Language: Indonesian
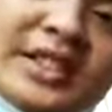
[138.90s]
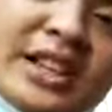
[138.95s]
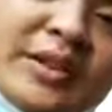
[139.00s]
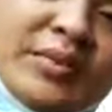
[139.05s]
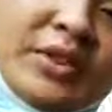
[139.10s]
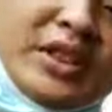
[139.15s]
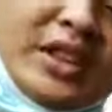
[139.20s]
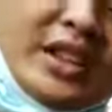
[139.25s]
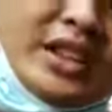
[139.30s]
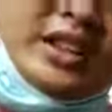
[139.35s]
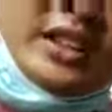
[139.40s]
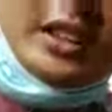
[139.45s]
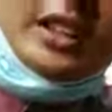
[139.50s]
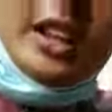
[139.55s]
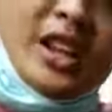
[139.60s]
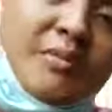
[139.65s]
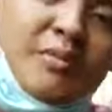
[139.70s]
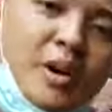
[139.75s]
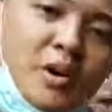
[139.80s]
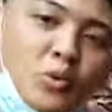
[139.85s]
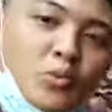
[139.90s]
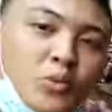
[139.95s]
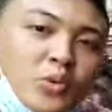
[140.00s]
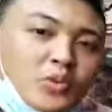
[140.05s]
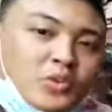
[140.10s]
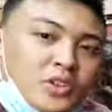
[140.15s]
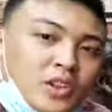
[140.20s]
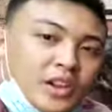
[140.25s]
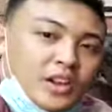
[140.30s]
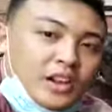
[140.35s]
yang penting kita mau
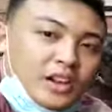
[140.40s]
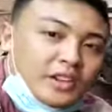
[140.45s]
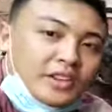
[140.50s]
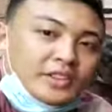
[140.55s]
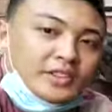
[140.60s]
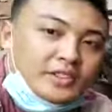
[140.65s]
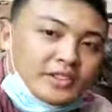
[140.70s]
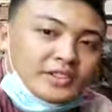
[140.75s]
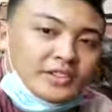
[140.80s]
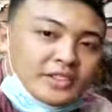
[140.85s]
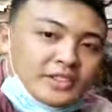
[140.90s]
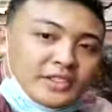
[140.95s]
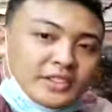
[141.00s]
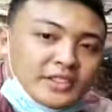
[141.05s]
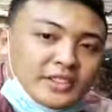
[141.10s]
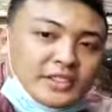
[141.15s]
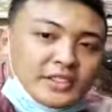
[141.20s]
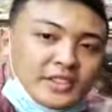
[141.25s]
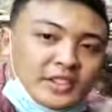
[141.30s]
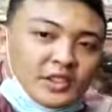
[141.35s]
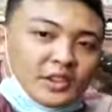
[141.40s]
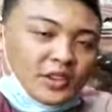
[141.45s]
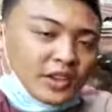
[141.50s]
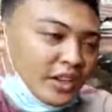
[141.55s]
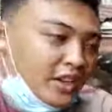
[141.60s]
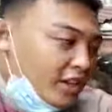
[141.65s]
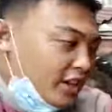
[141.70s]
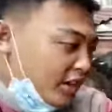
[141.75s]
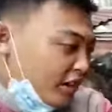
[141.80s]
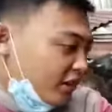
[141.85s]
berusaha
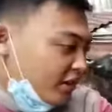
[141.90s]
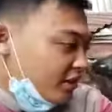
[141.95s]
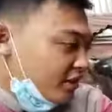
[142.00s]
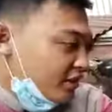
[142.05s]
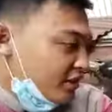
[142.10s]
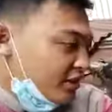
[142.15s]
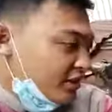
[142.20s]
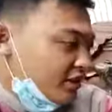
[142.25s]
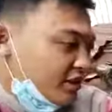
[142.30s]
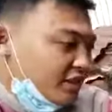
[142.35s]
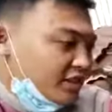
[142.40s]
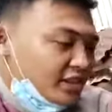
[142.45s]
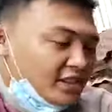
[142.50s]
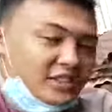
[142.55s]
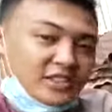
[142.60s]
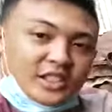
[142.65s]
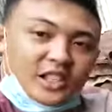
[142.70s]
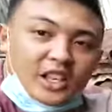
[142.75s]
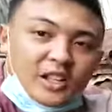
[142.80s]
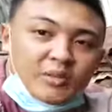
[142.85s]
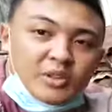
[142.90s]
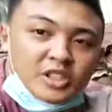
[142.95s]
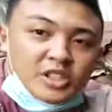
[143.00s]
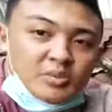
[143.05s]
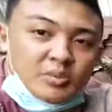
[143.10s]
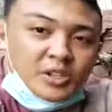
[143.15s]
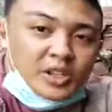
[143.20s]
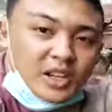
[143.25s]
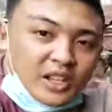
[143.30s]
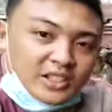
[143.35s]
oke okay? salam
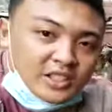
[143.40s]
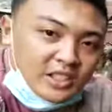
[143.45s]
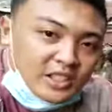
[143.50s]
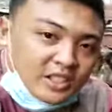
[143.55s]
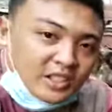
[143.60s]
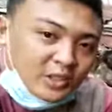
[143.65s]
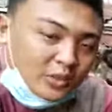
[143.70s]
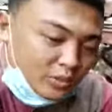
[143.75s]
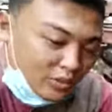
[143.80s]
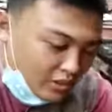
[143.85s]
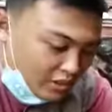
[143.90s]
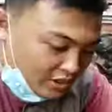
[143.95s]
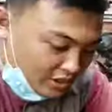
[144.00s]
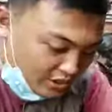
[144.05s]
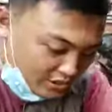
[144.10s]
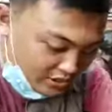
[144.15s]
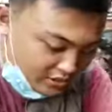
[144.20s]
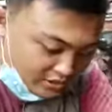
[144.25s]
inspirasi tentunya